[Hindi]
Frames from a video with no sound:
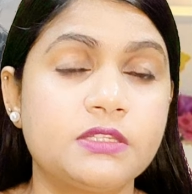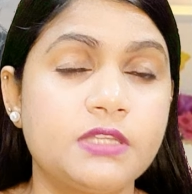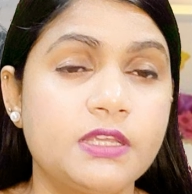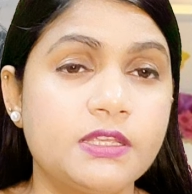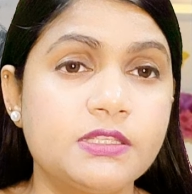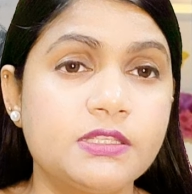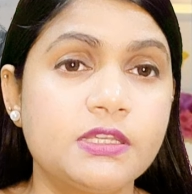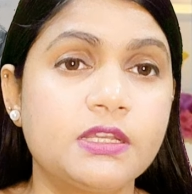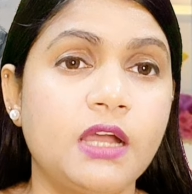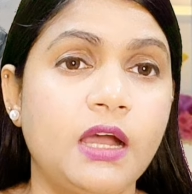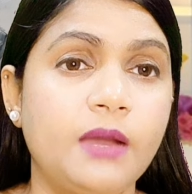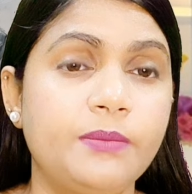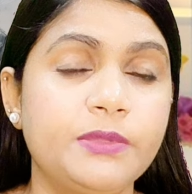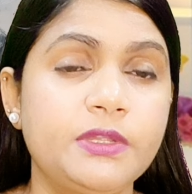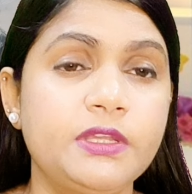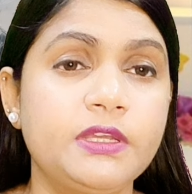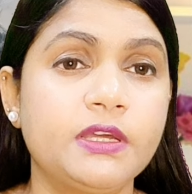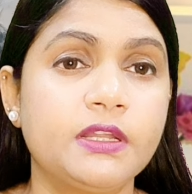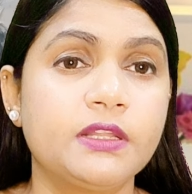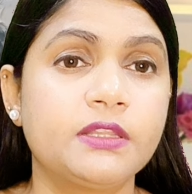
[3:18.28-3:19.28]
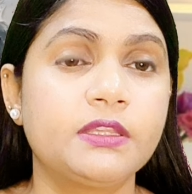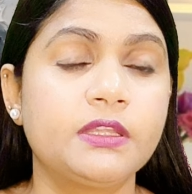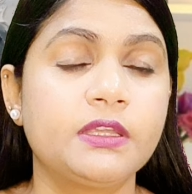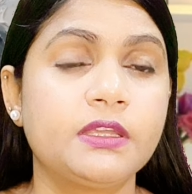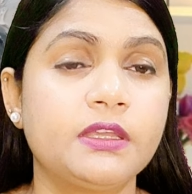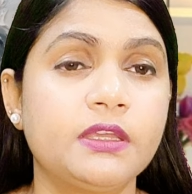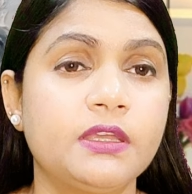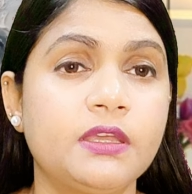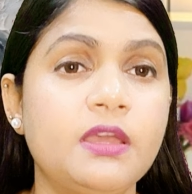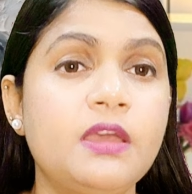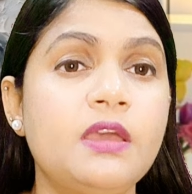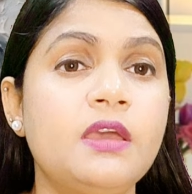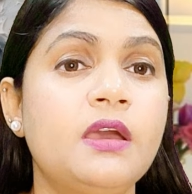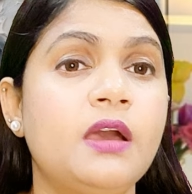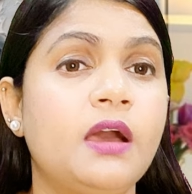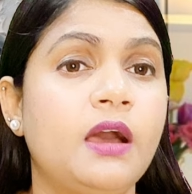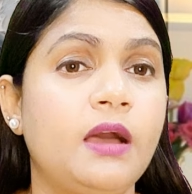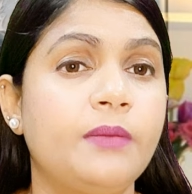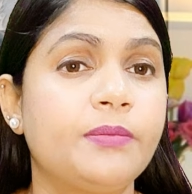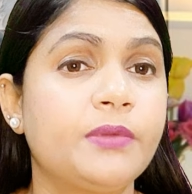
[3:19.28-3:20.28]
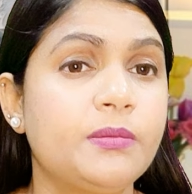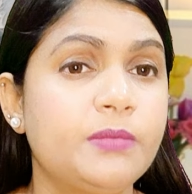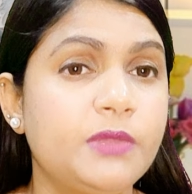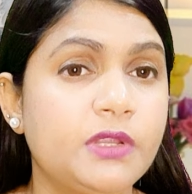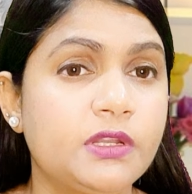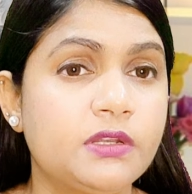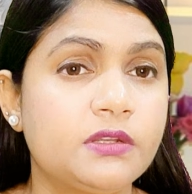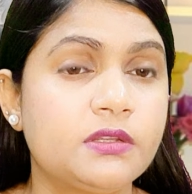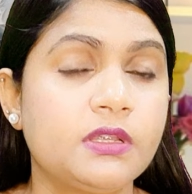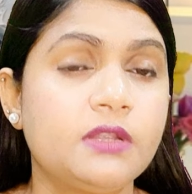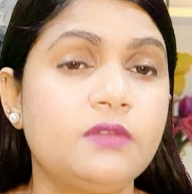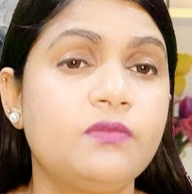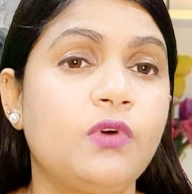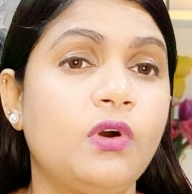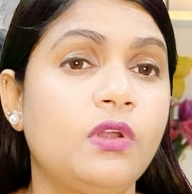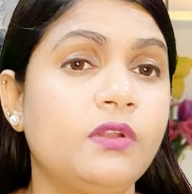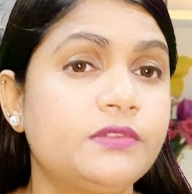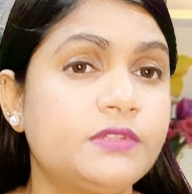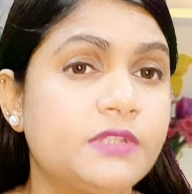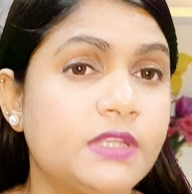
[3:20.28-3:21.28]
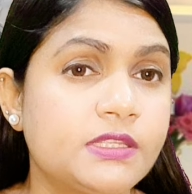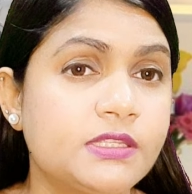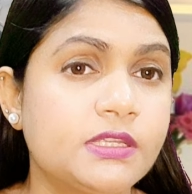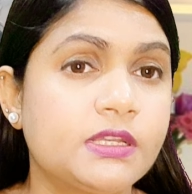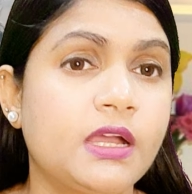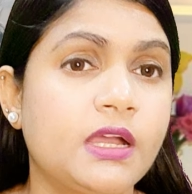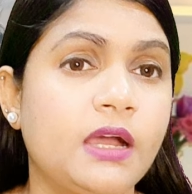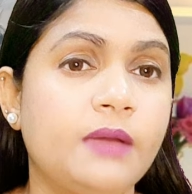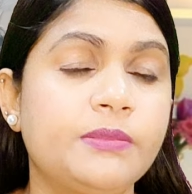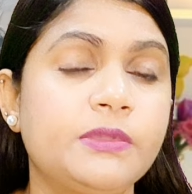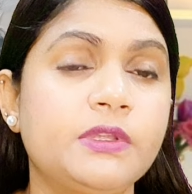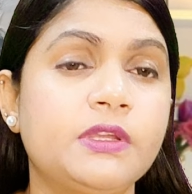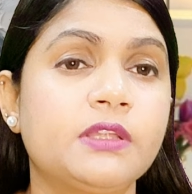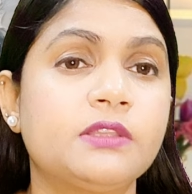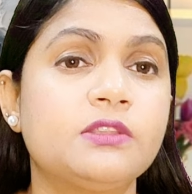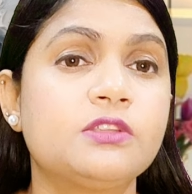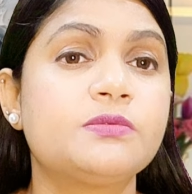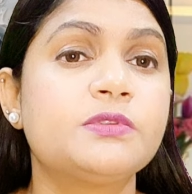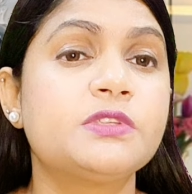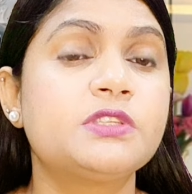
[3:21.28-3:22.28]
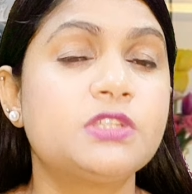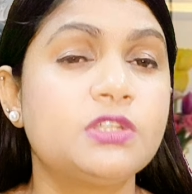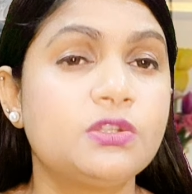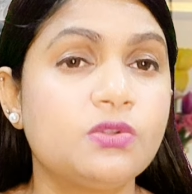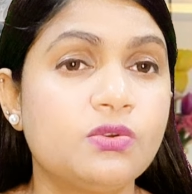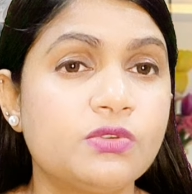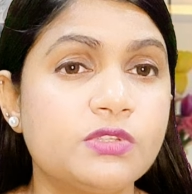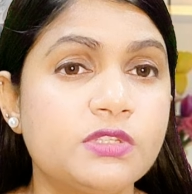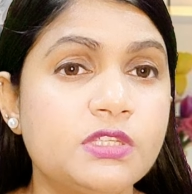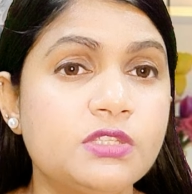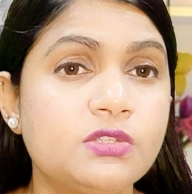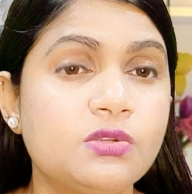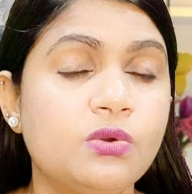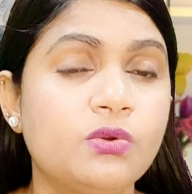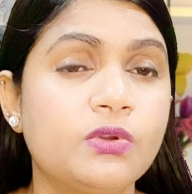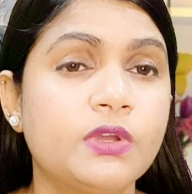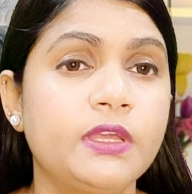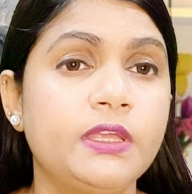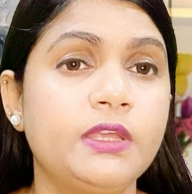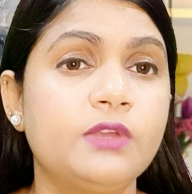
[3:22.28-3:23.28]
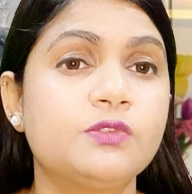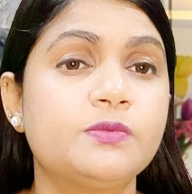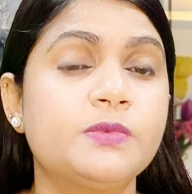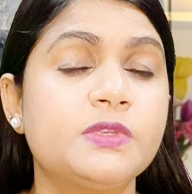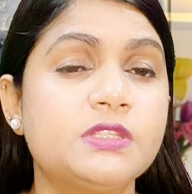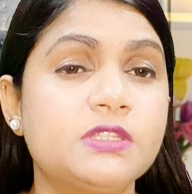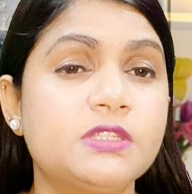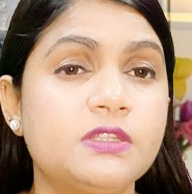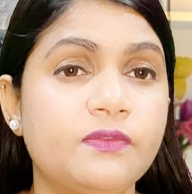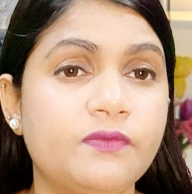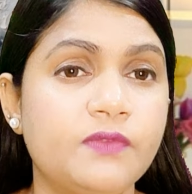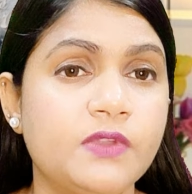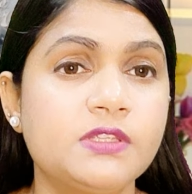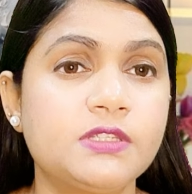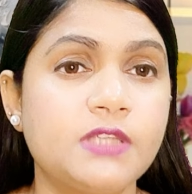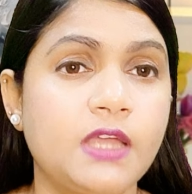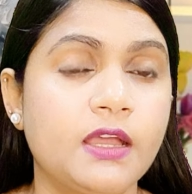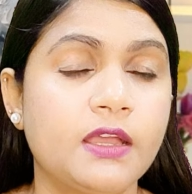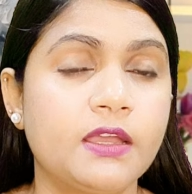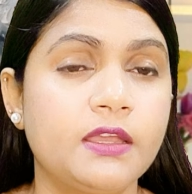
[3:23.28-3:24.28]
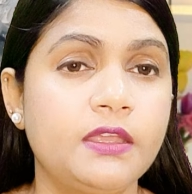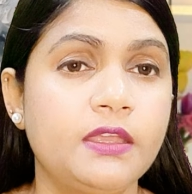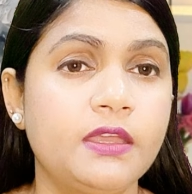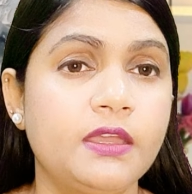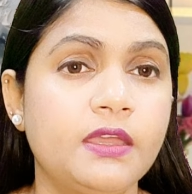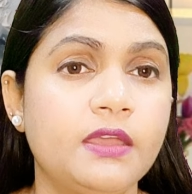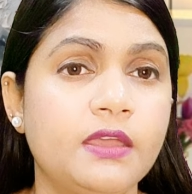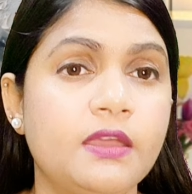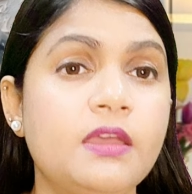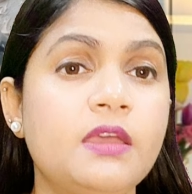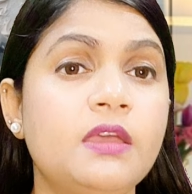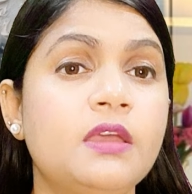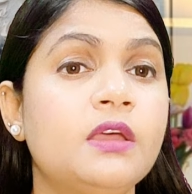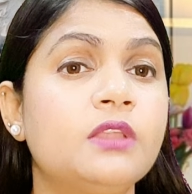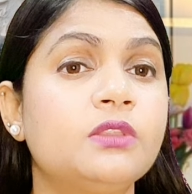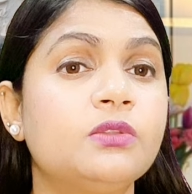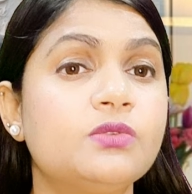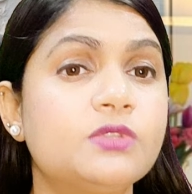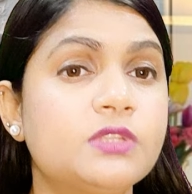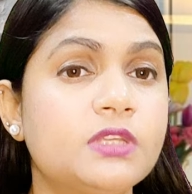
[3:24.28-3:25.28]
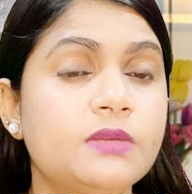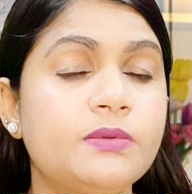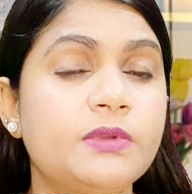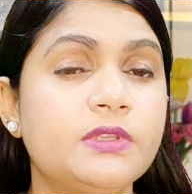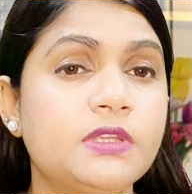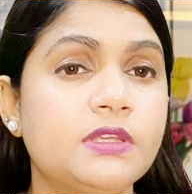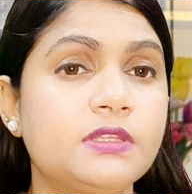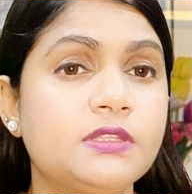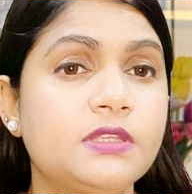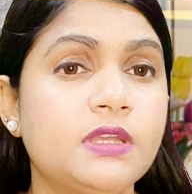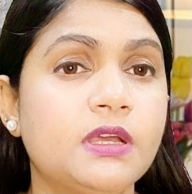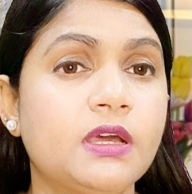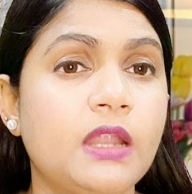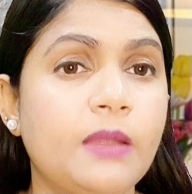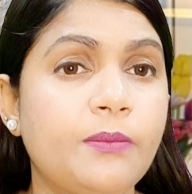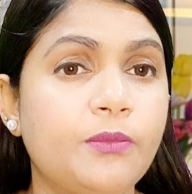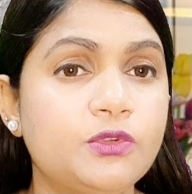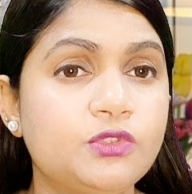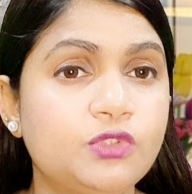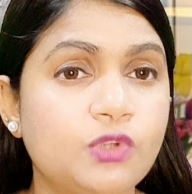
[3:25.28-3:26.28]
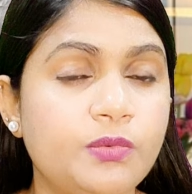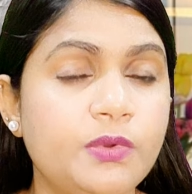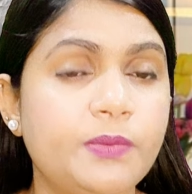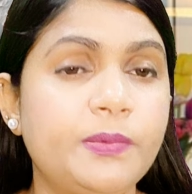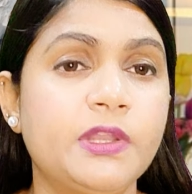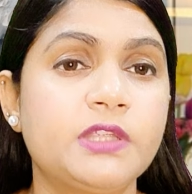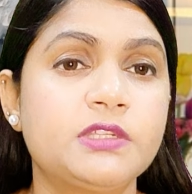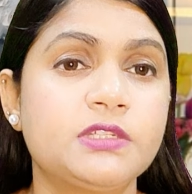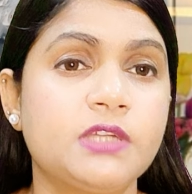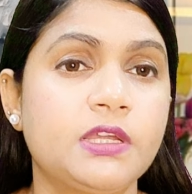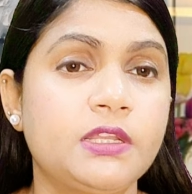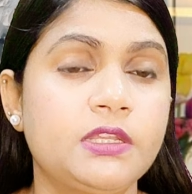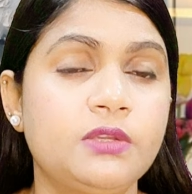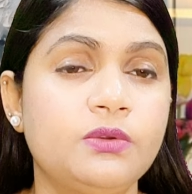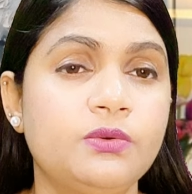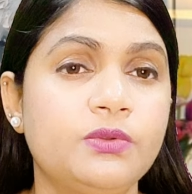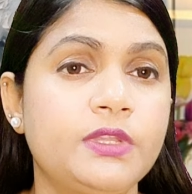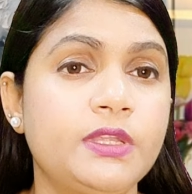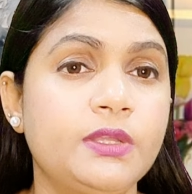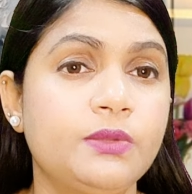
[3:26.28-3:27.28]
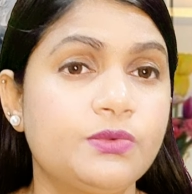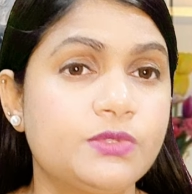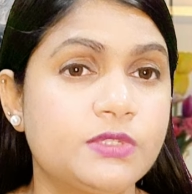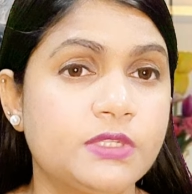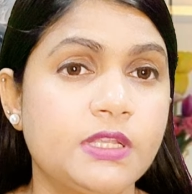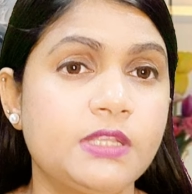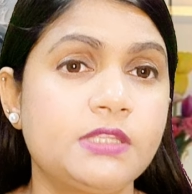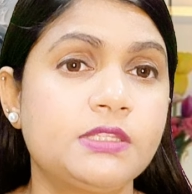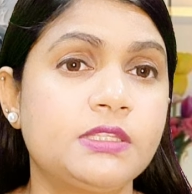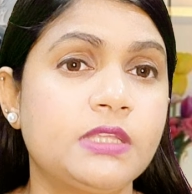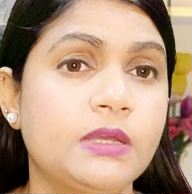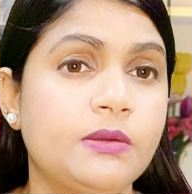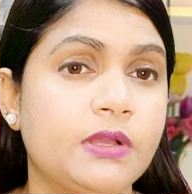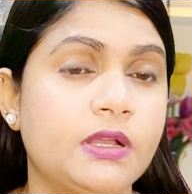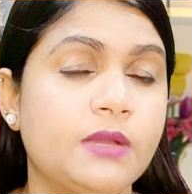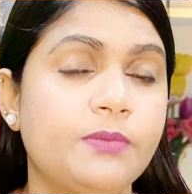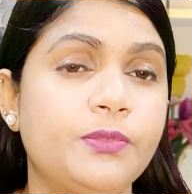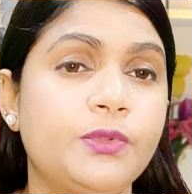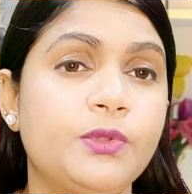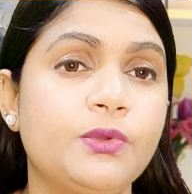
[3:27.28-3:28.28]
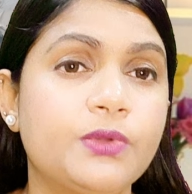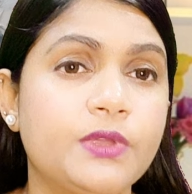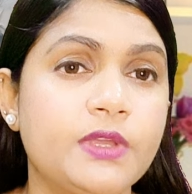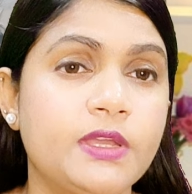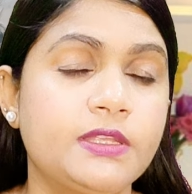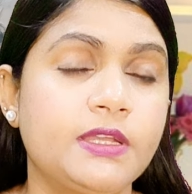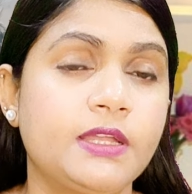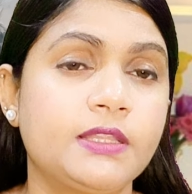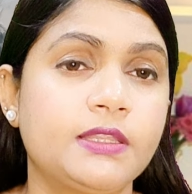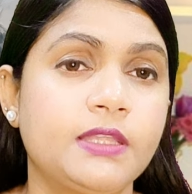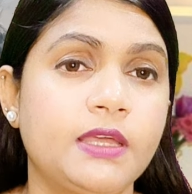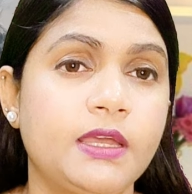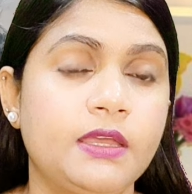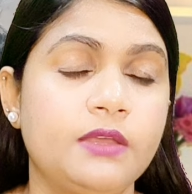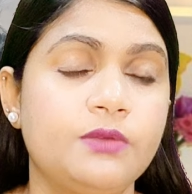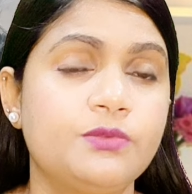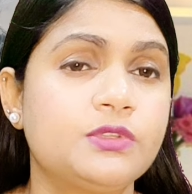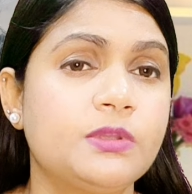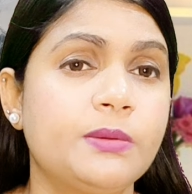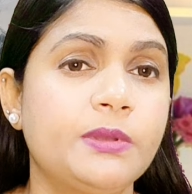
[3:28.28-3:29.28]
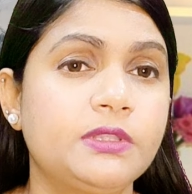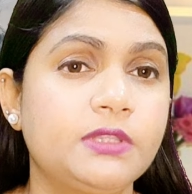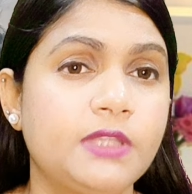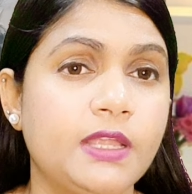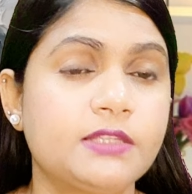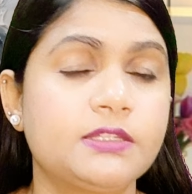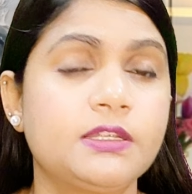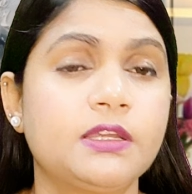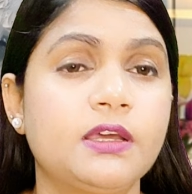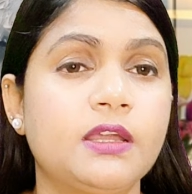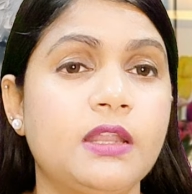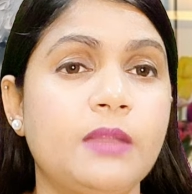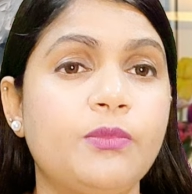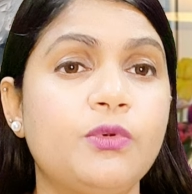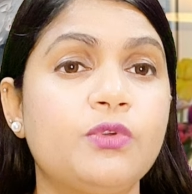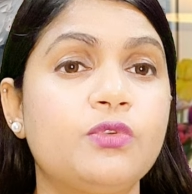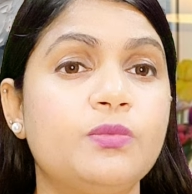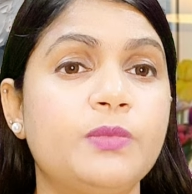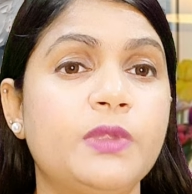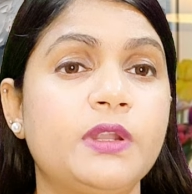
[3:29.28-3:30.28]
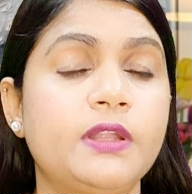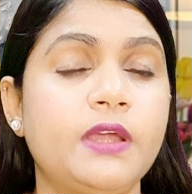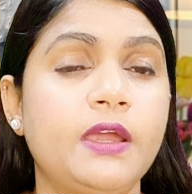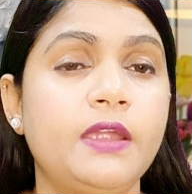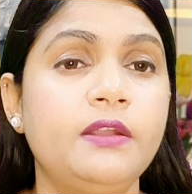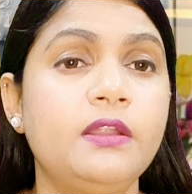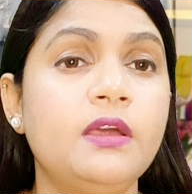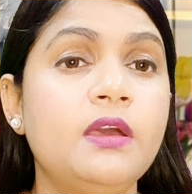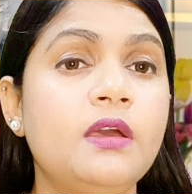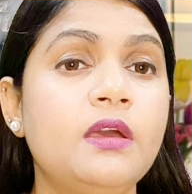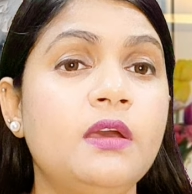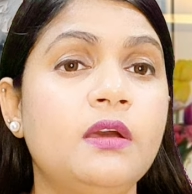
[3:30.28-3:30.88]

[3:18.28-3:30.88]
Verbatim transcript: ठीक से काम नहीं करते हैं आपकी मिट्रल वॉल्व ठीक से काम नहीं करती उसमें स्टिनोसिस हो गई है उसमें स्टिफनेस आ गई है तो उसकी वजह से अगर आपको जो भी परेशानी हो रही उसके लिए इस दवा का प्रयोग किया जाता है उसके बाद नेक्स्ट अगर आपको रूमेटाइड